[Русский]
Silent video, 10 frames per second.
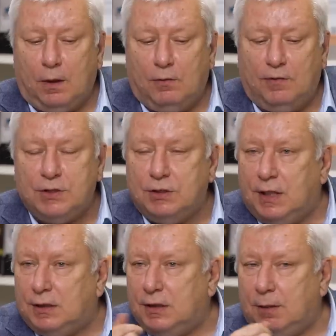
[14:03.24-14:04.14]
врачи на
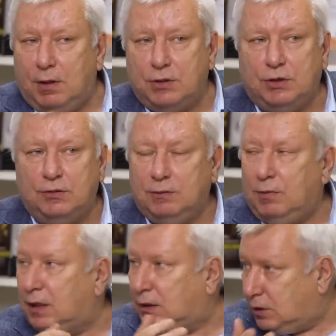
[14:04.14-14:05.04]
это не обращают
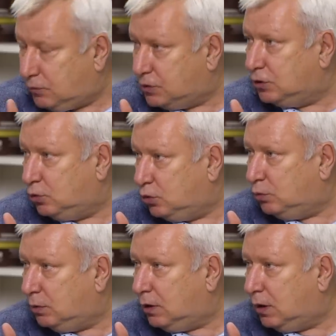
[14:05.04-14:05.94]
внимания. От этого же никто не
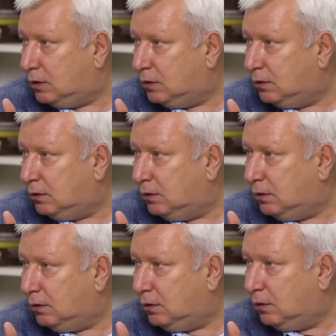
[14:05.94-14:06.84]
умирает.
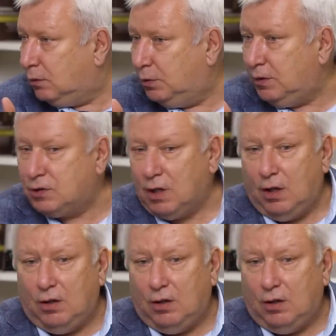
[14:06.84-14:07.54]
Конечно. Понимаешь?